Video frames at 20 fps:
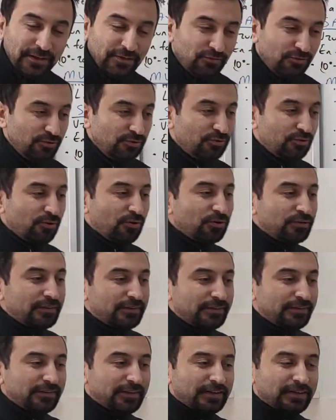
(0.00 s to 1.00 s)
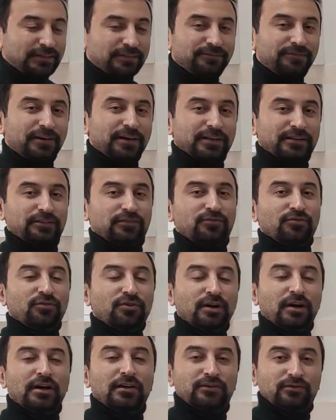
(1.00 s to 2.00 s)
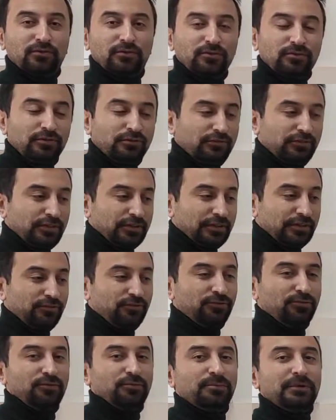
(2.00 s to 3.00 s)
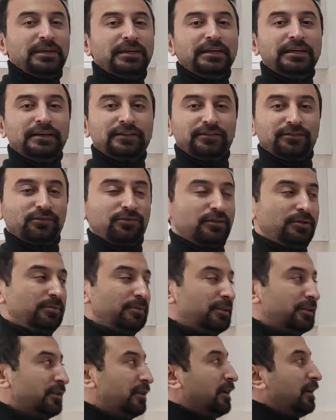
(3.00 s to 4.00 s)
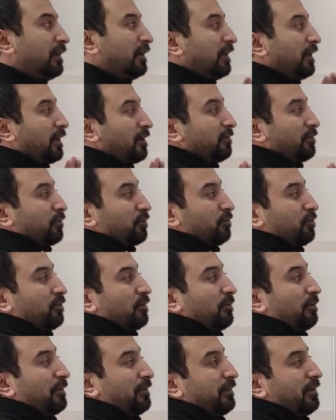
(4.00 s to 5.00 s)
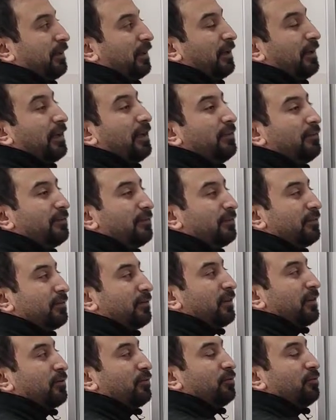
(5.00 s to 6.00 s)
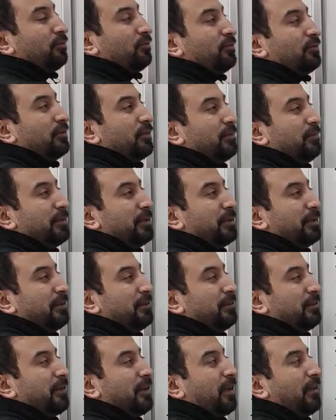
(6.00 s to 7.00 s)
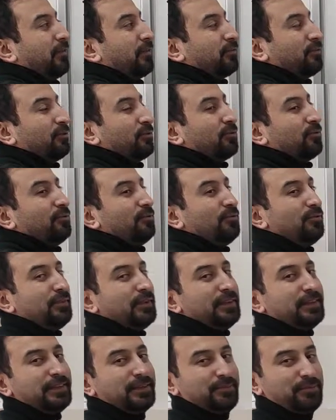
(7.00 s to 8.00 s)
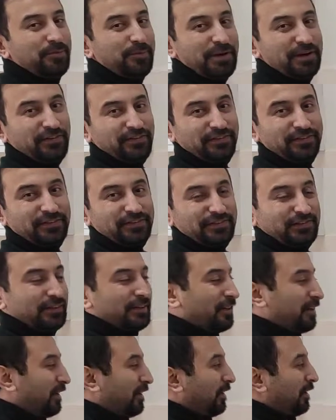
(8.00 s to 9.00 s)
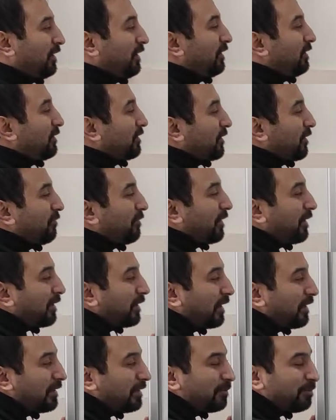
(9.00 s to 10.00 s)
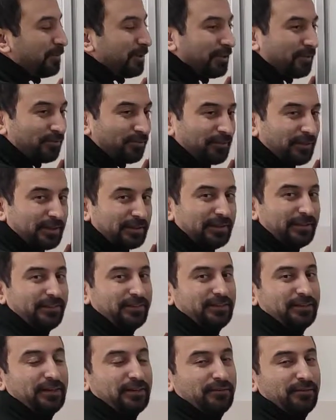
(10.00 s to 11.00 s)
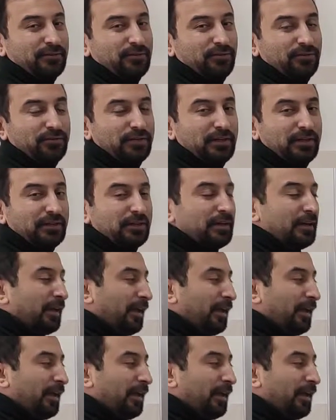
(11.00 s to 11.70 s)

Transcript: Çünkü orada sıcaklık farkı çok az olduğu için kış günü bile yaz günü gibidir. Ekvatorda mesela en sıcak gününüz 27 ise en soğuk gününüz de 25'tir. Savana geldik biraz uzaklaştık ekvatordan.